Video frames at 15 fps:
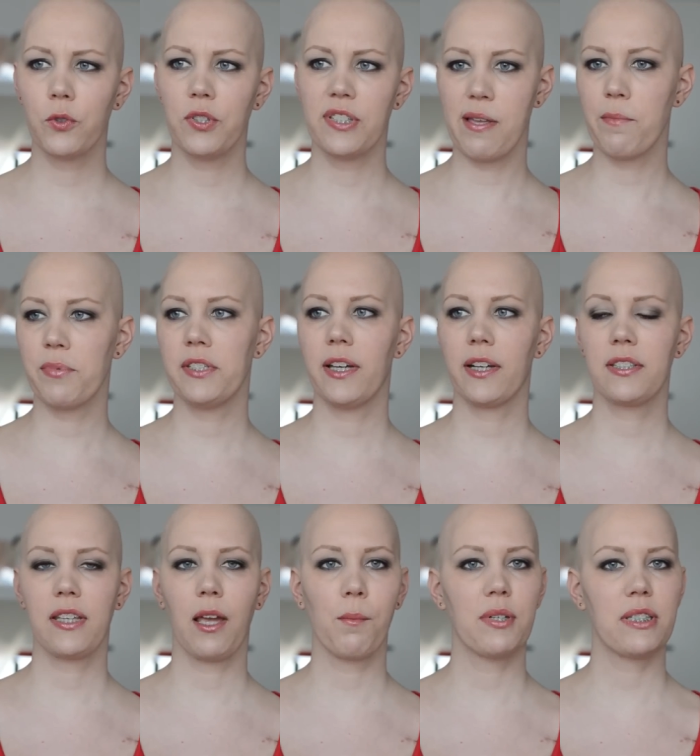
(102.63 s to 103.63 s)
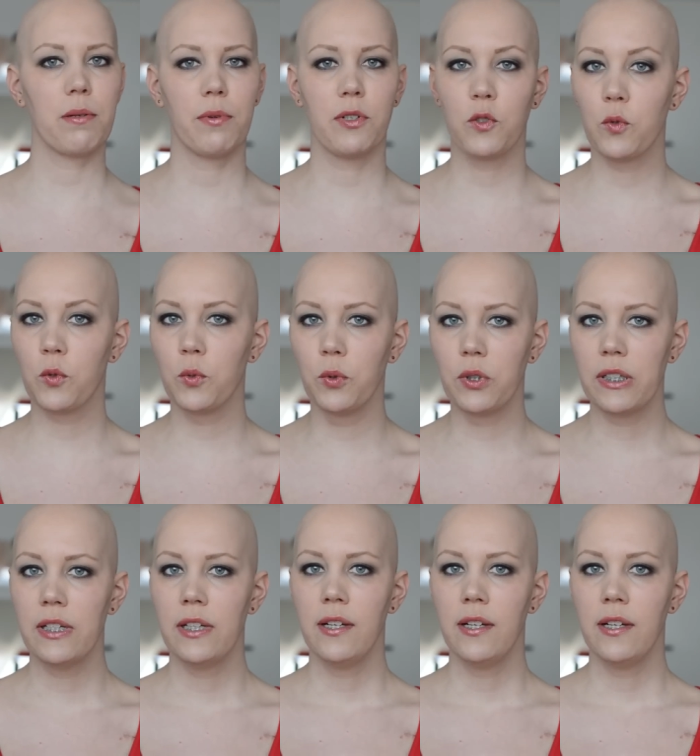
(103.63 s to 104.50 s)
Und samstags ging mir es aber so gut,